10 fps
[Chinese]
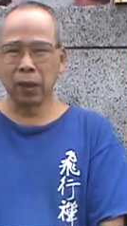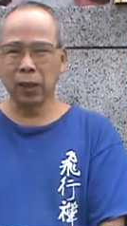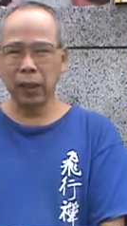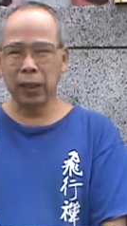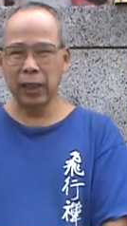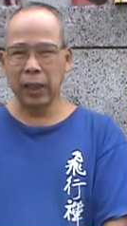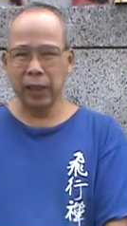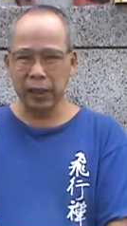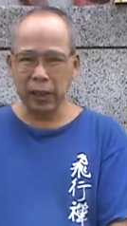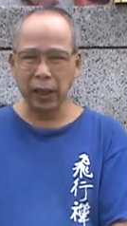那但他
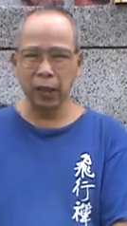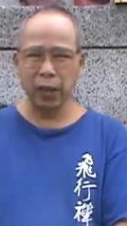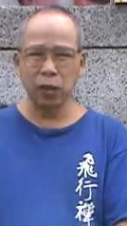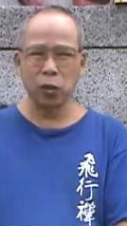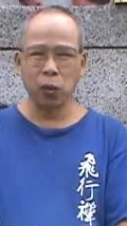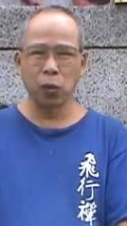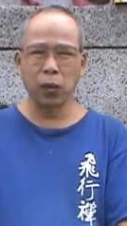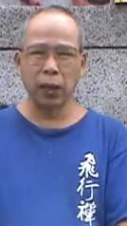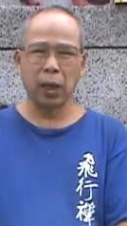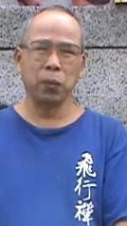影响了中
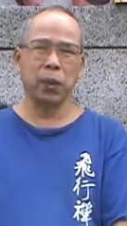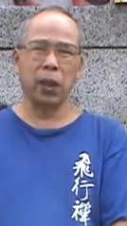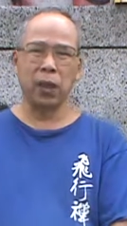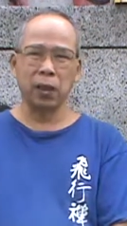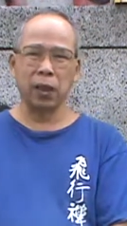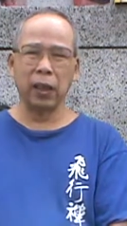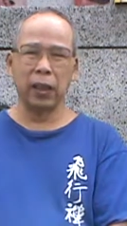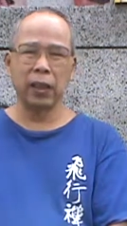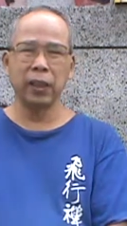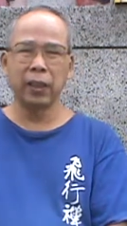国大陆的很
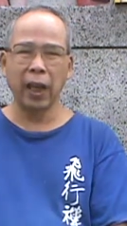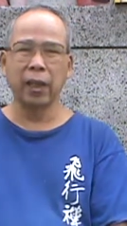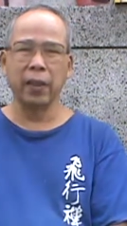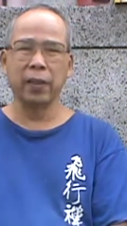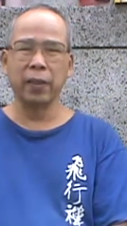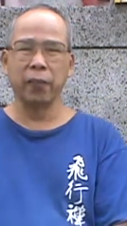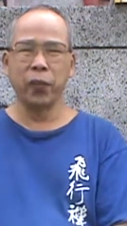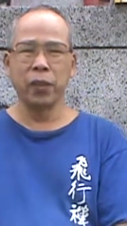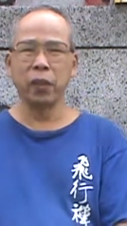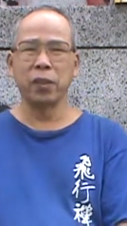一代人啊，
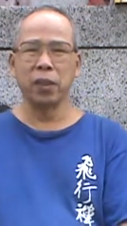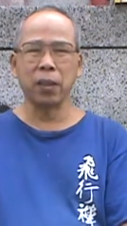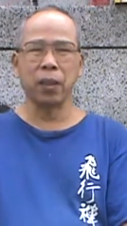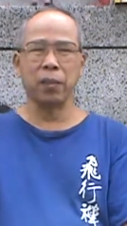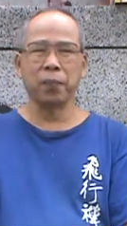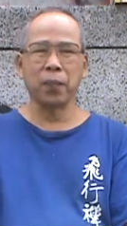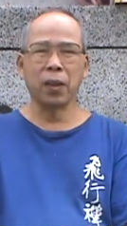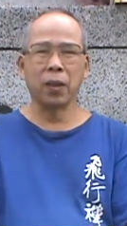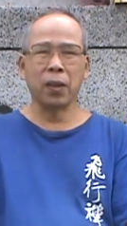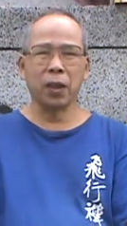非常深刻。
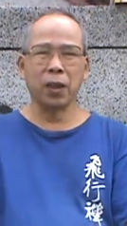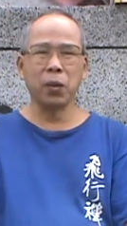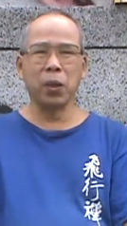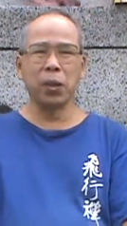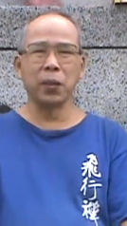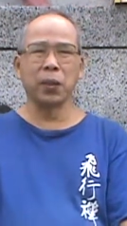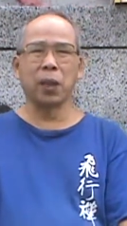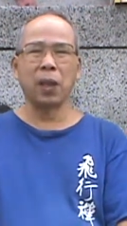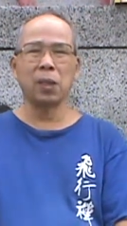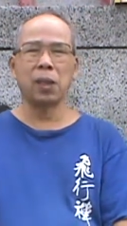很多人因为
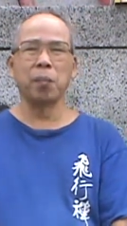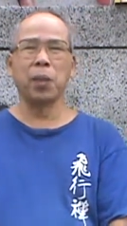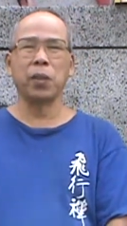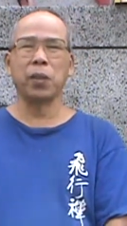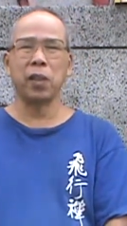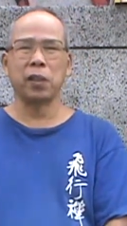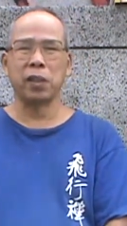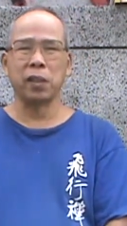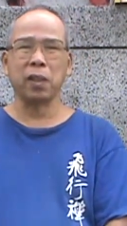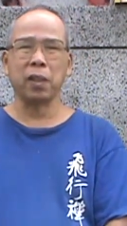他的《三毛流浪
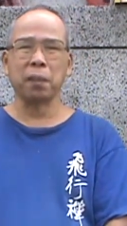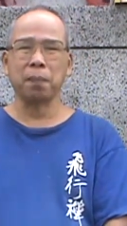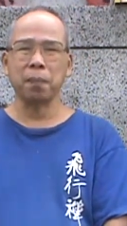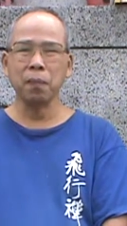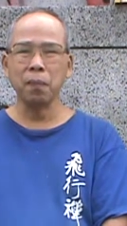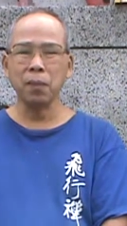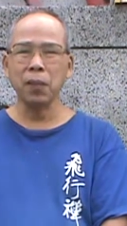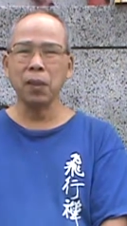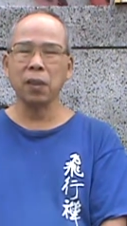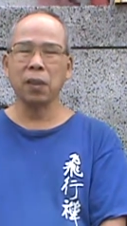记》啊，
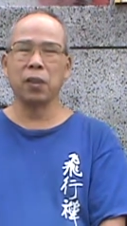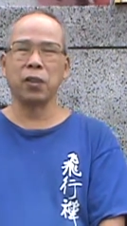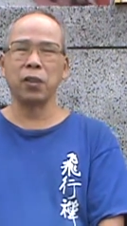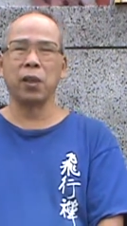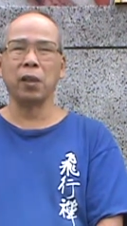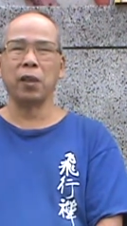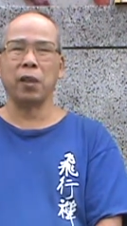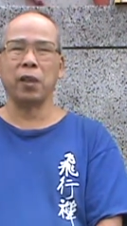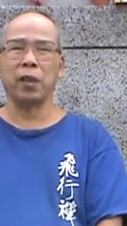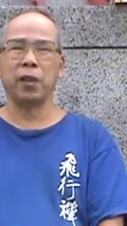就要那
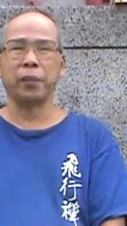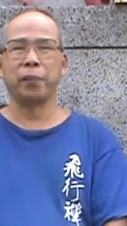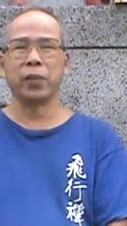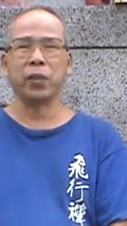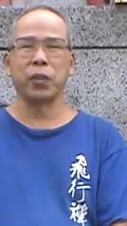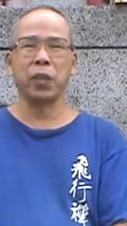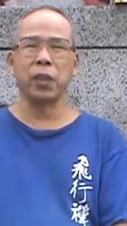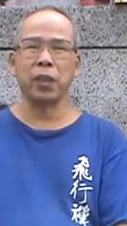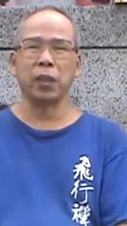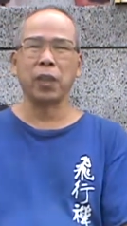个就
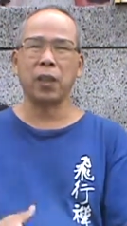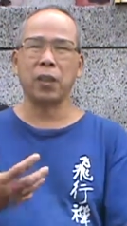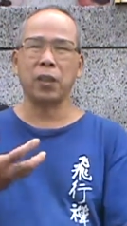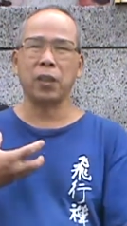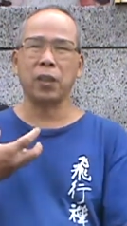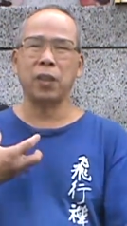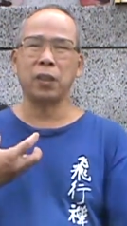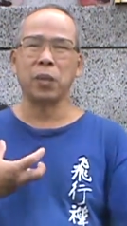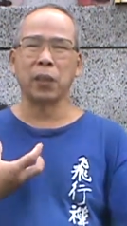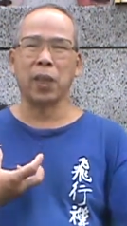很想他的
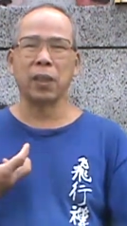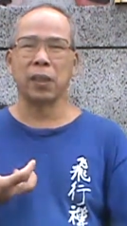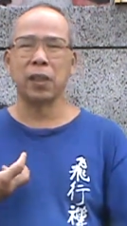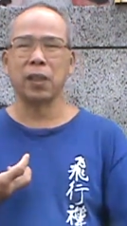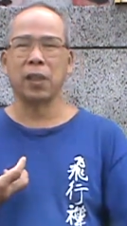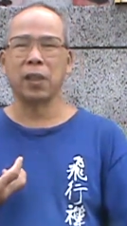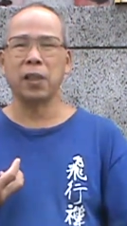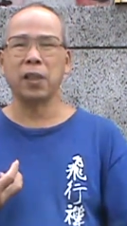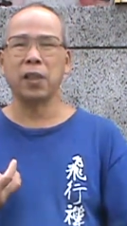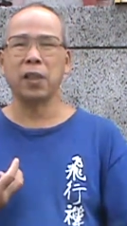引动他的那个
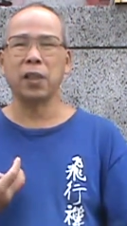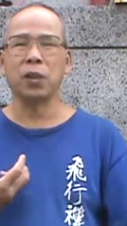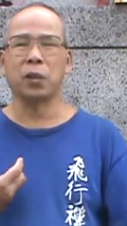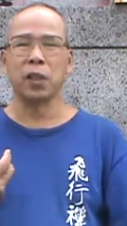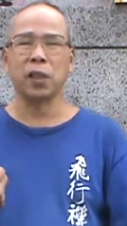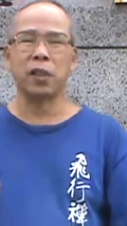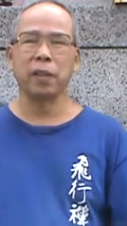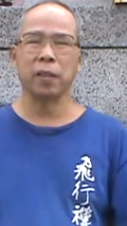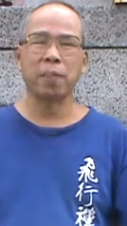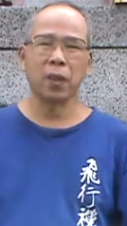一颗异动的心
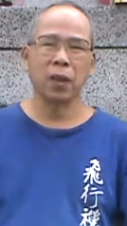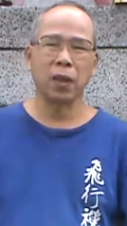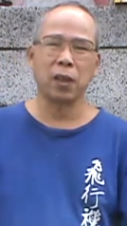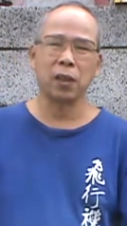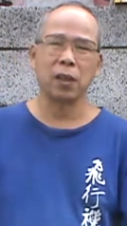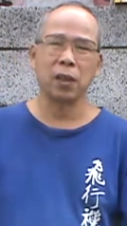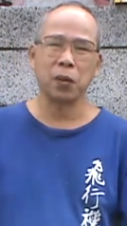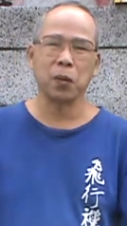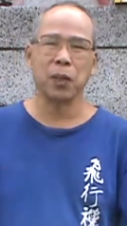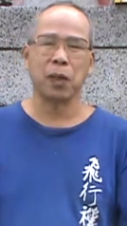啊，这在
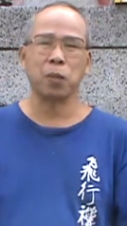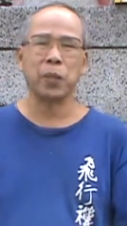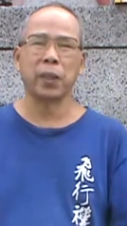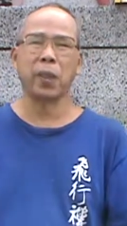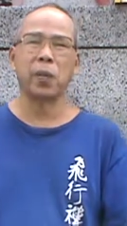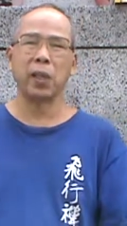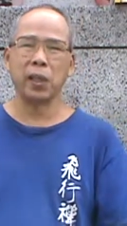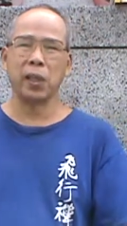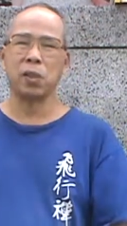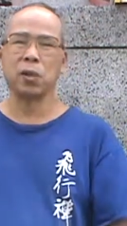中国大陆比台湾
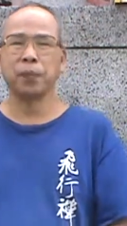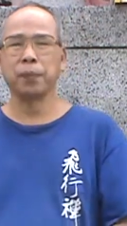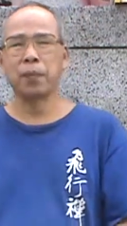还严重。